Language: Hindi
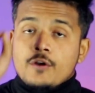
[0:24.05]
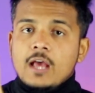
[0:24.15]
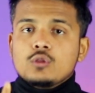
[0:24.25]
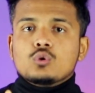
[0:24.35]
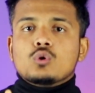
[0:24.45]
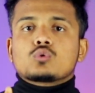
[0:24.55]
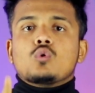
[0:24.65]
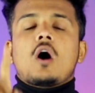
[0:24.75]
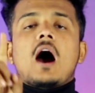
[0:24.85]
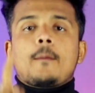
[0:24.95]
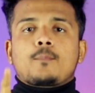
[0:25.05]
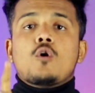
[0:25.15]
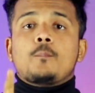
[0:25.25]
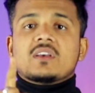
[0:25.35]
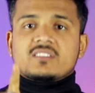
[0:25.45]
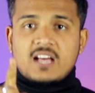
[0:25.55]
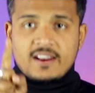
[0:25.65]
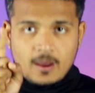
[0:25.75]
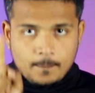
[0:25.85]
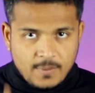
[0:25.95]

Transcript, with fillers: नहीं तो दोस्तों आपको पछताना